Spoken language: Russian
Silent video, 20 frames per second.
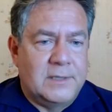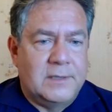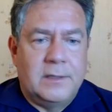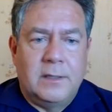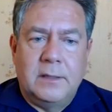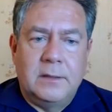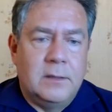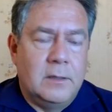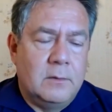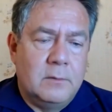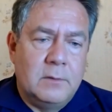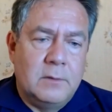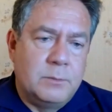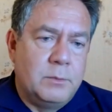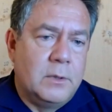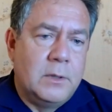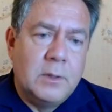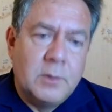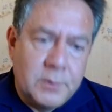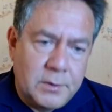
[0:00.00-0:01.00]
А страна у нас
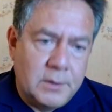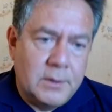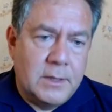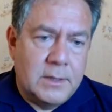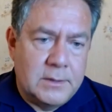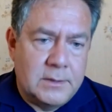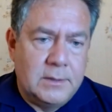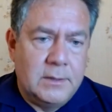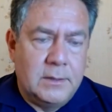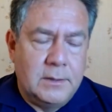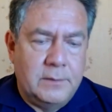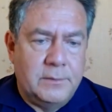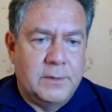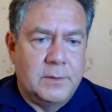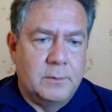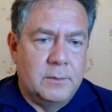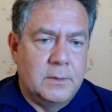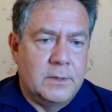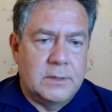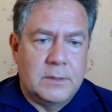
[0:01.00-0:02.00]
была очень отсталой в
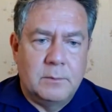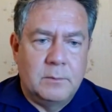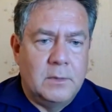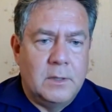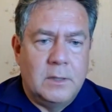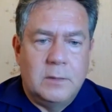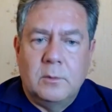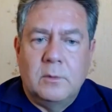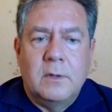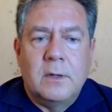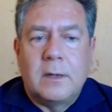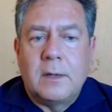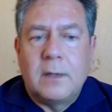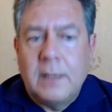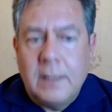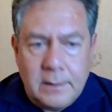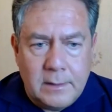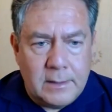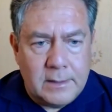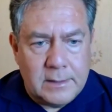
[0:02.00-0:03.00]
17 году.
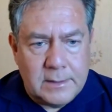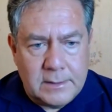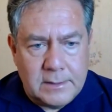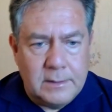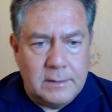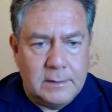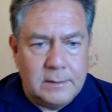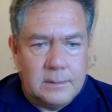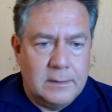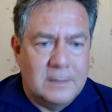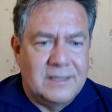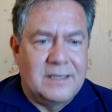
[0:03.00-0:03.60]
Крайне отсталой.